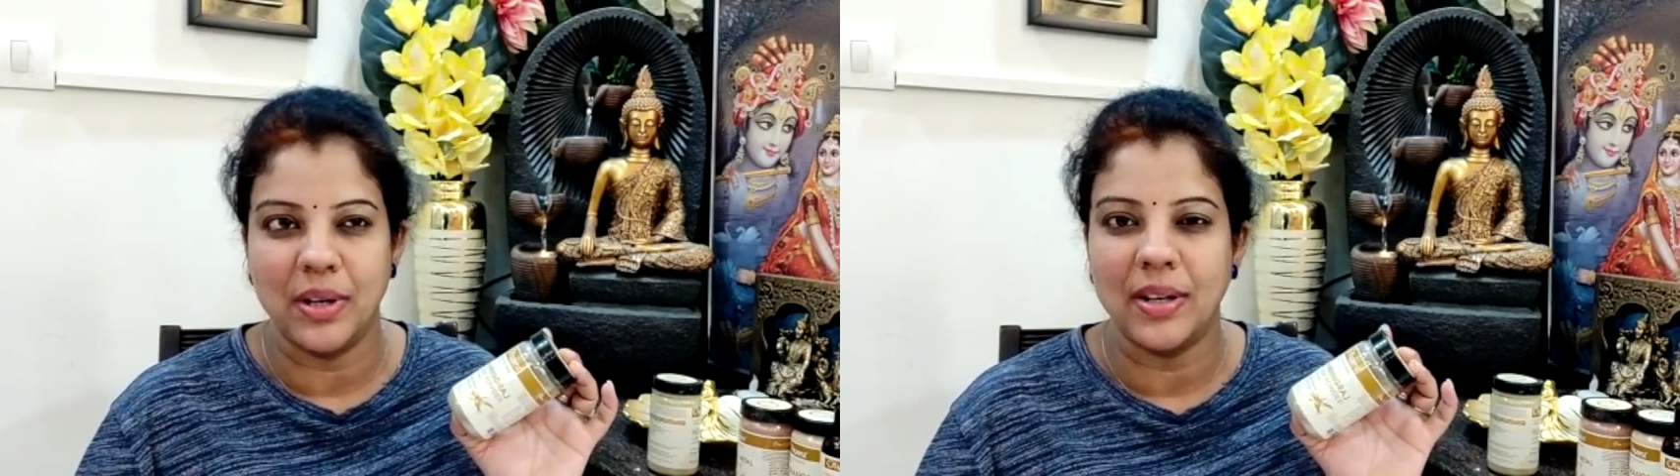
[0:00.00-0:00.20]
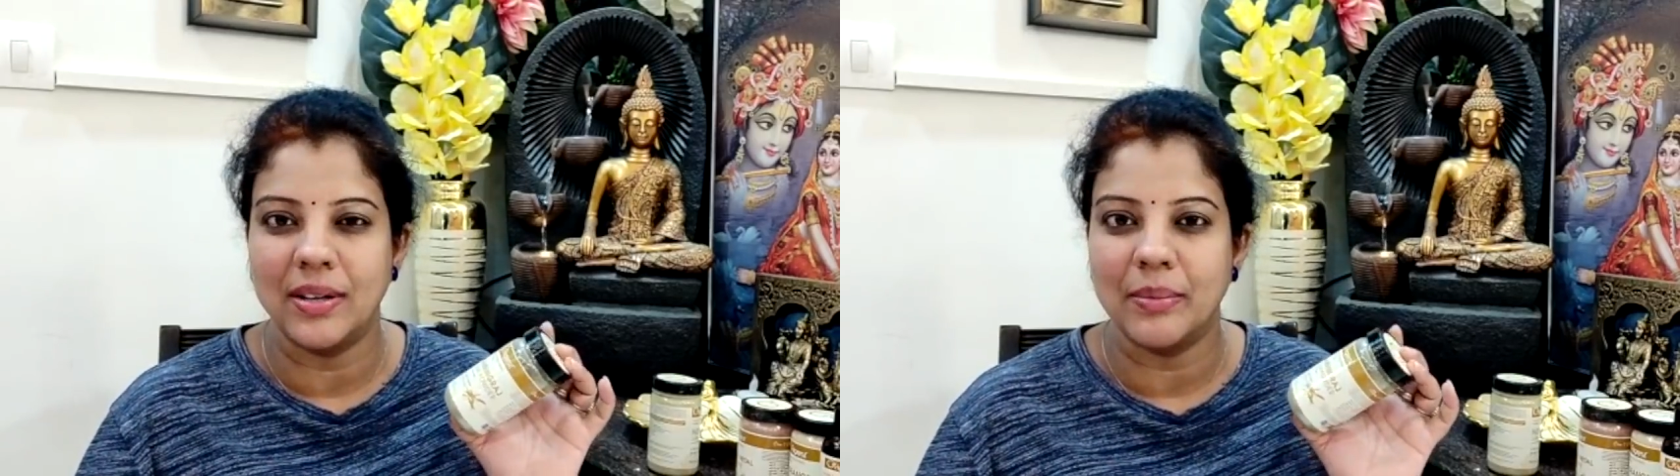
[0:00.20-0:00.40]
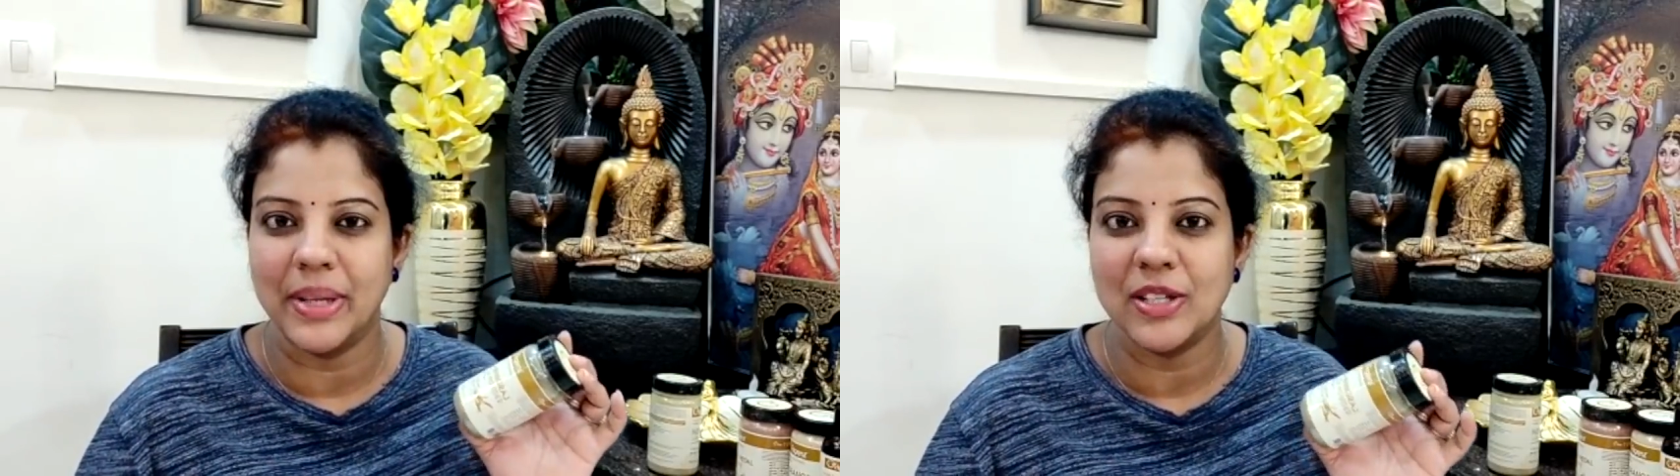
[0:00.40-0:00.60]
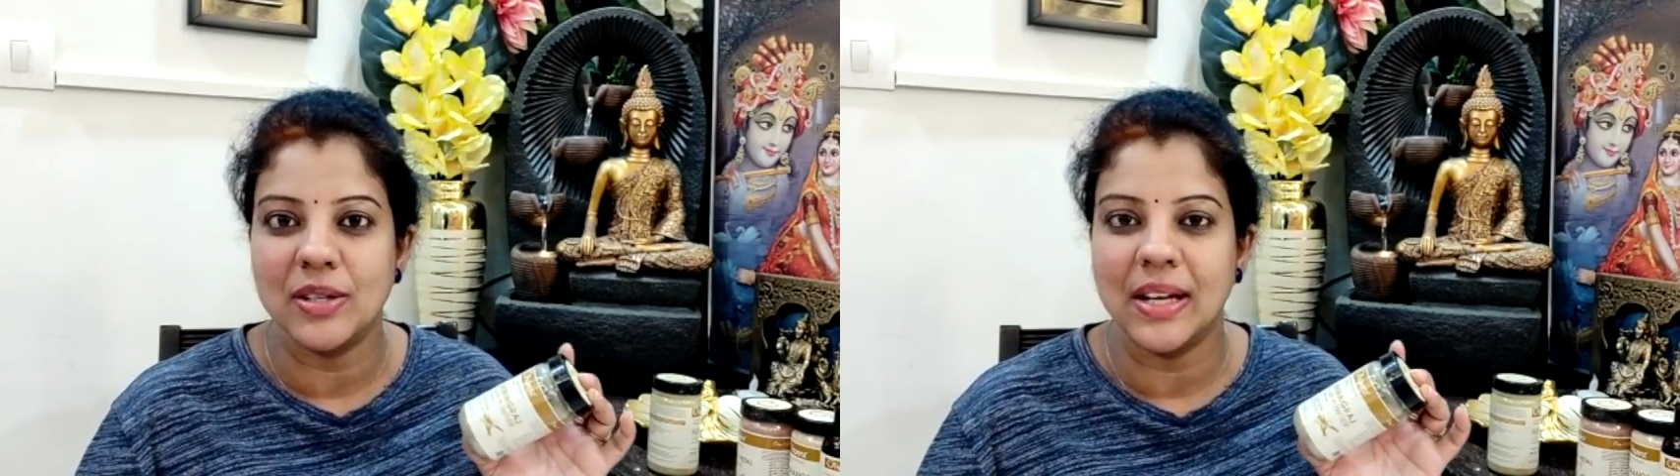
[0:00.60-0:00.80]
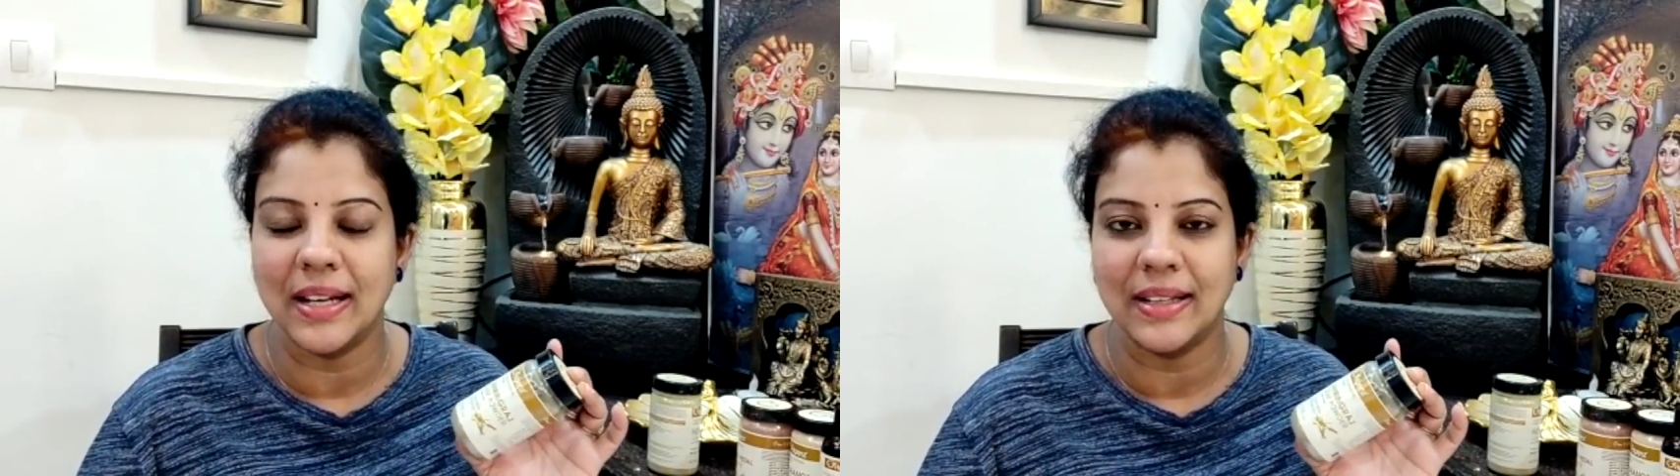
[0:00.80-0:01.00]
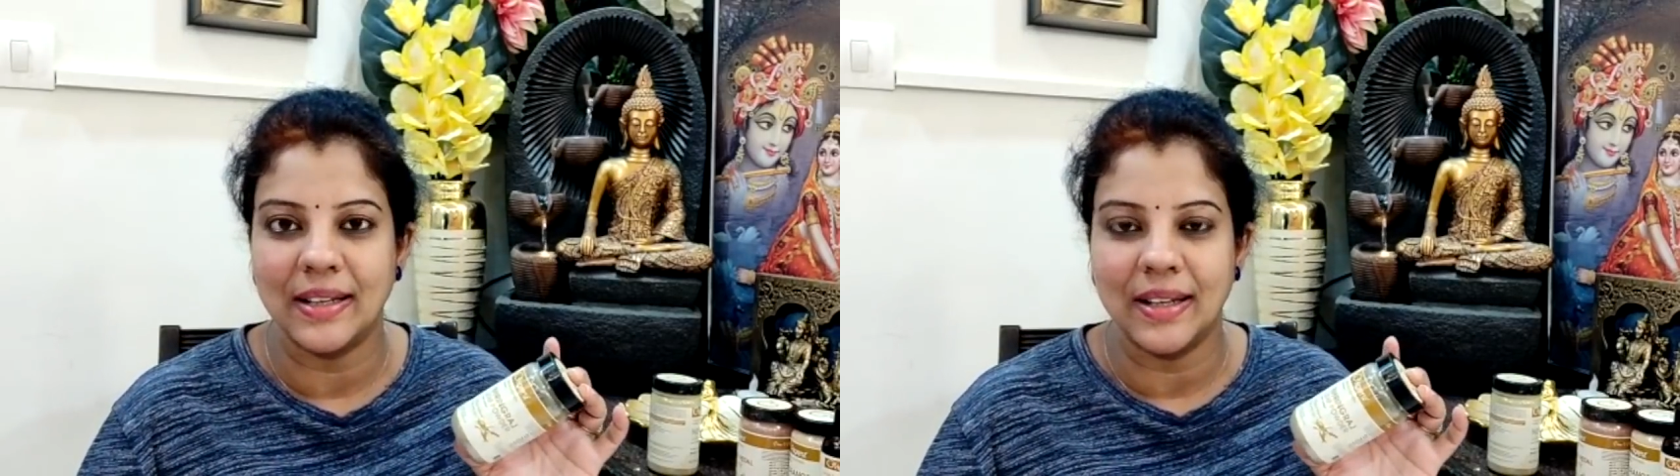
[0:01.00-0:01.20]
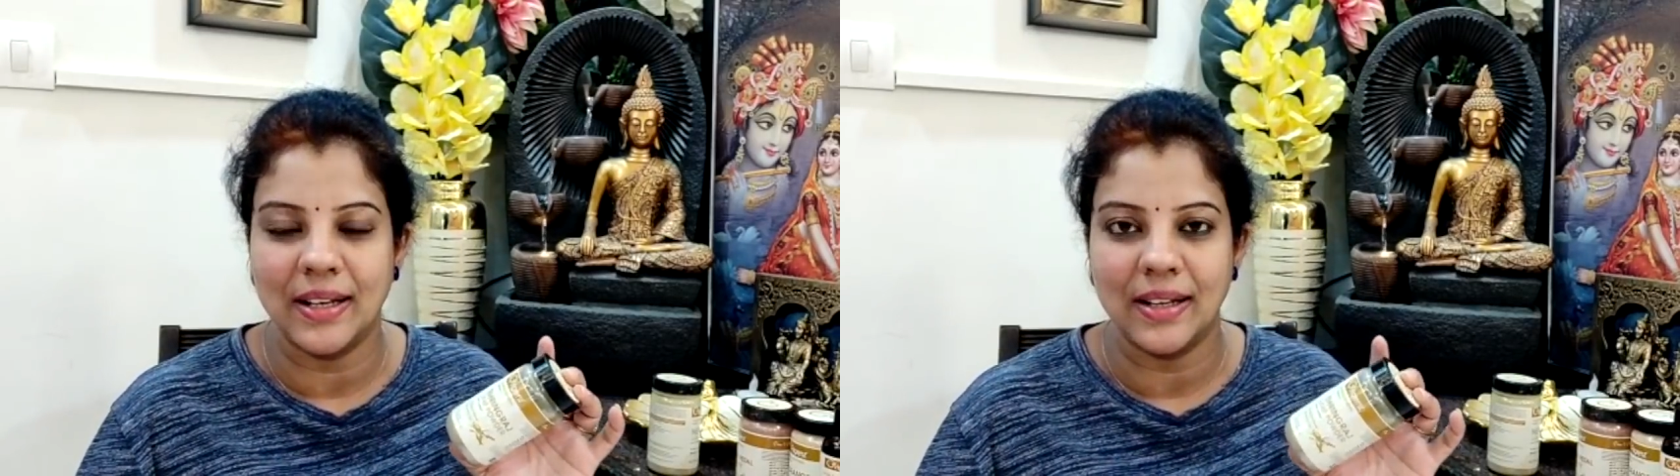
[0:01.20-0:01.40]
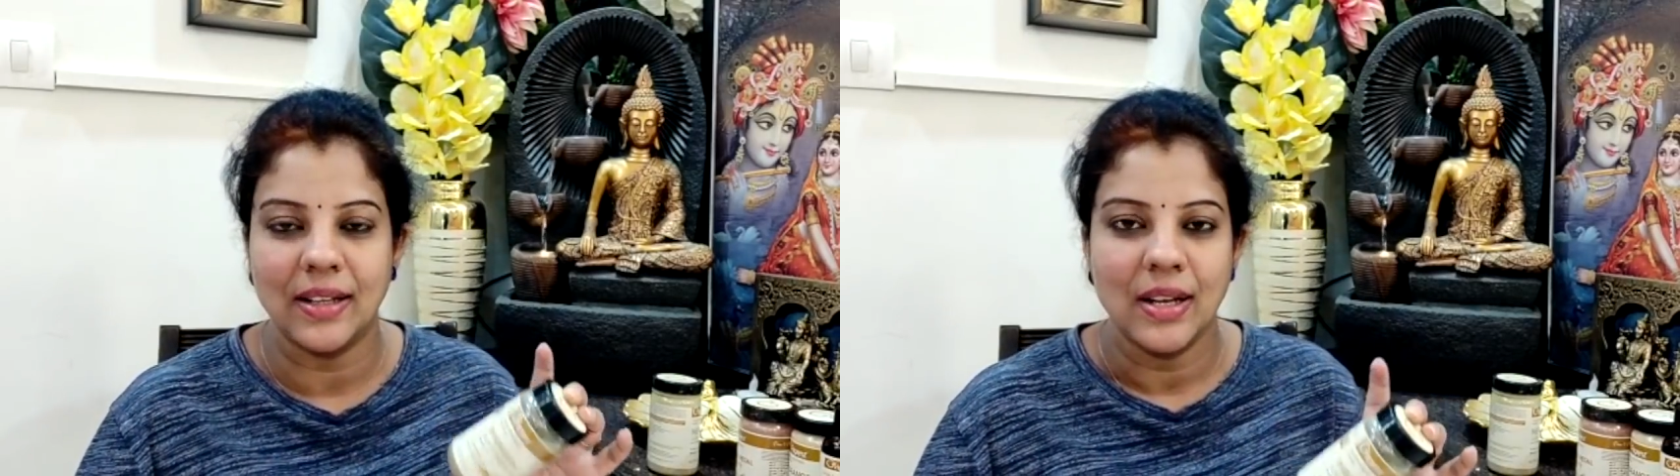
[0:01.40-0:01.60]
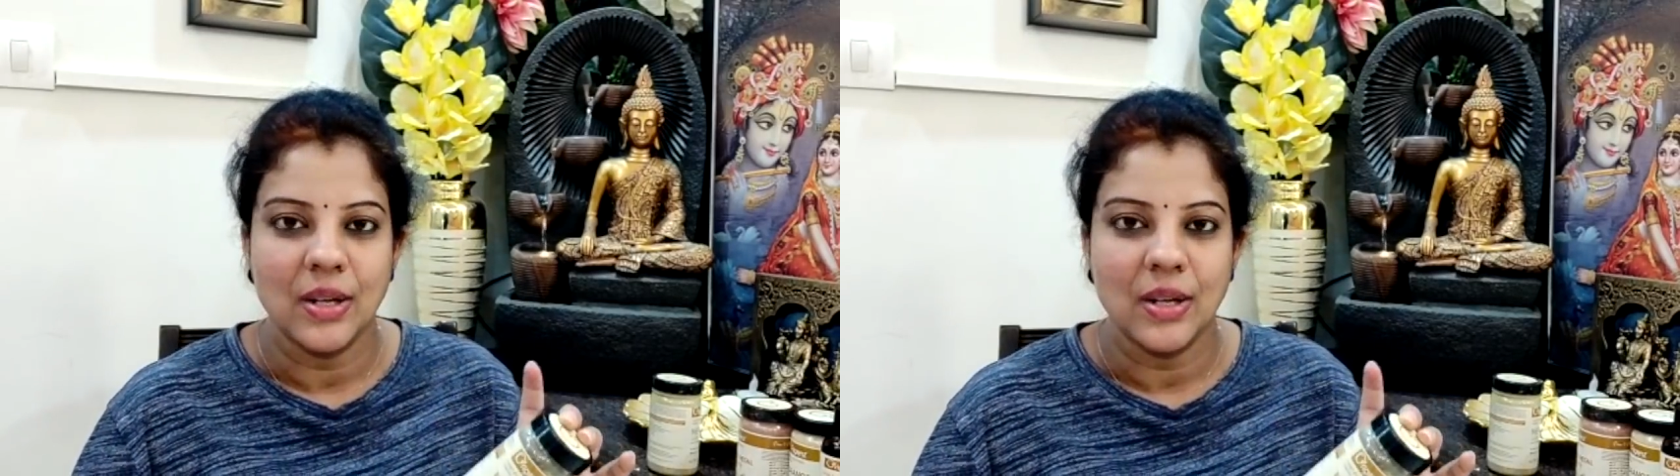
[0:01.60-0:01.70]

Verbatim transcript: అంటే అంత మంచిది కాదు కదా అని